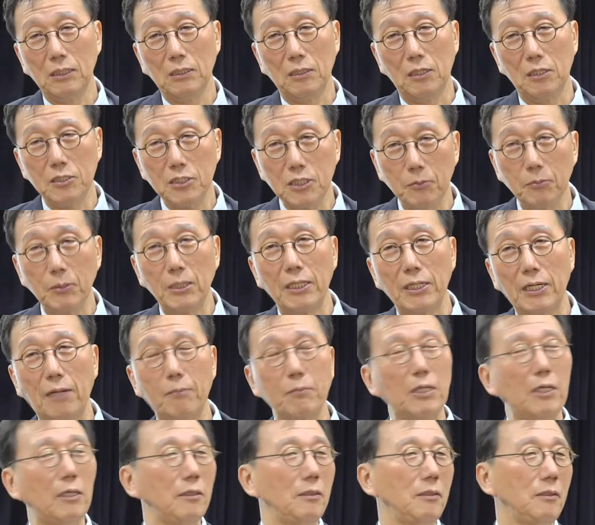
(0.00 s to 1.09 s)
열심히
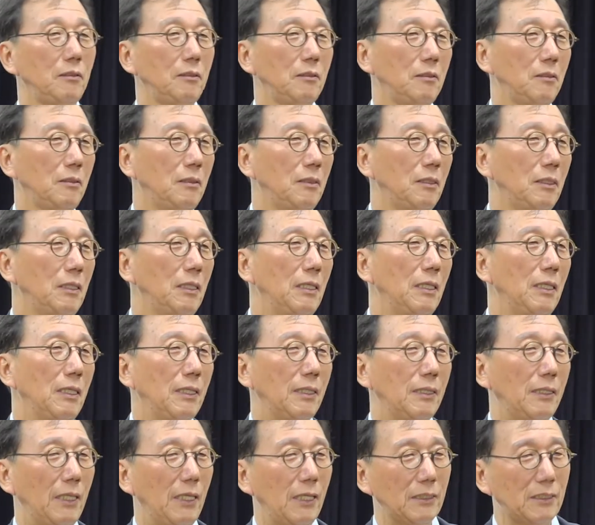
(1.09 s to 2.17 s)
일하면
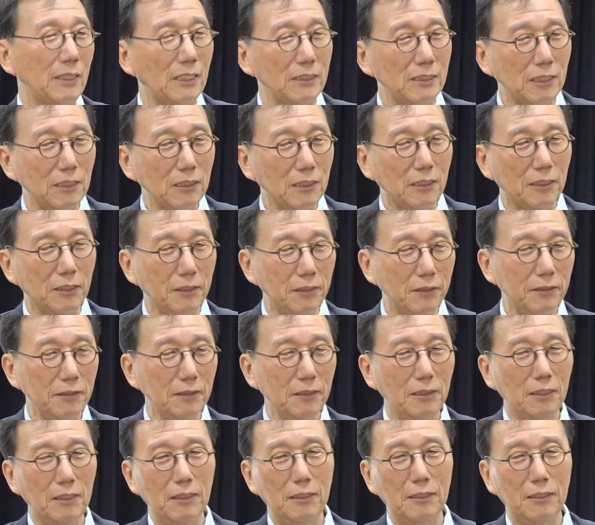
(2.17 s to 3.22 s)
내 자식들은